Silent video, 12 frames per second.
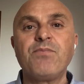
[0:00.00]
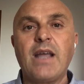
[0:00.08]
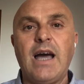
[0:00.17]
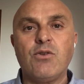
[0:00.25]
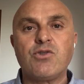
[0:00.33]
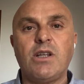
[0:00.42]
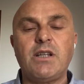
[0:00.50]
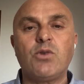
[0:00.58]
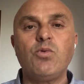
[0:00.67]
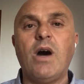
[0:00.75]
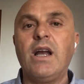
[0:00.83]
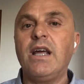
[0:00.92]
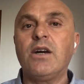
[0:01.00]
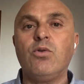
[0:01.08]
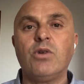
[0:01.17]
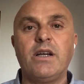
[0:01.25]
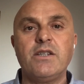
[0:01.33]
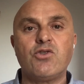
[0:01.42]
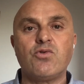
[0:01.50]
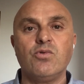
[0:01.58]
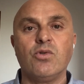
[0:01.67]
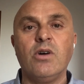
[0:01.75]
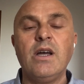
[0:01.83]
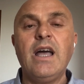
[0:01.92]
allo stato attuale ancora
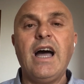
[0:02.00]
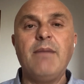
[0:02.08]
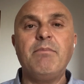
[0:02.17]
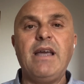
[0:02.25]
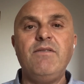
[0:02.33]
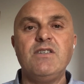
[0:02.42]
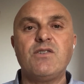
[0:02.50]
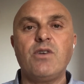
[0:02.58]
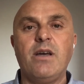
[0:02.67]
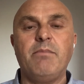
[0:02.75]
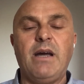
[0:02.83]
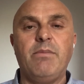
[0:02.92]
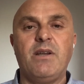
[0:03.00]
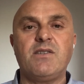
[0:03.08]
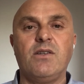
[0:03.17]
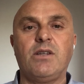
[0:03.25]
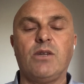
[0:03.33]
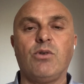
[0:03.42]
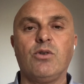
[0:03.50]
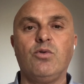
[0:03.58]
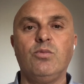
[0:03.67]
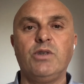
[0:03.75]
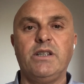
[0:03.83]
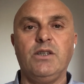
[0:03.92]
nessuno ha mai visto e ha mai presentato al
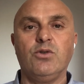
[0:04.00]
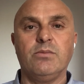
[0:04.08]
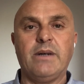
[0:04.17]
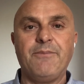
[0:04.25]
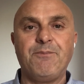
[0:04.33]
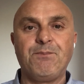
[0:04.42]
Comune di Roma.